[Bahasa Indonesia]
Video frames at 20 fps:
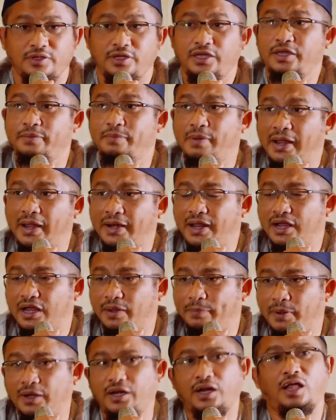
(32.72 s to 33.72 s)
Ibadah
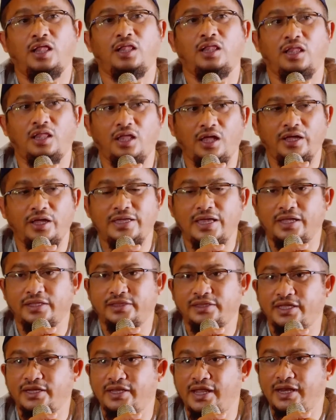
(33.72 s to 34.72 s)
kepada Allah yang
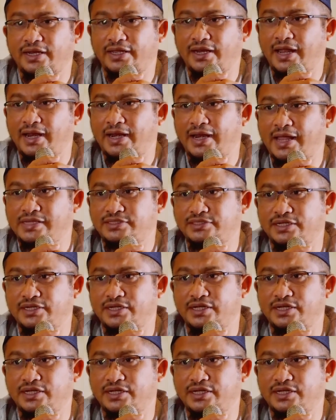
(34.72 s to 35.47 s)
tidak dilandasi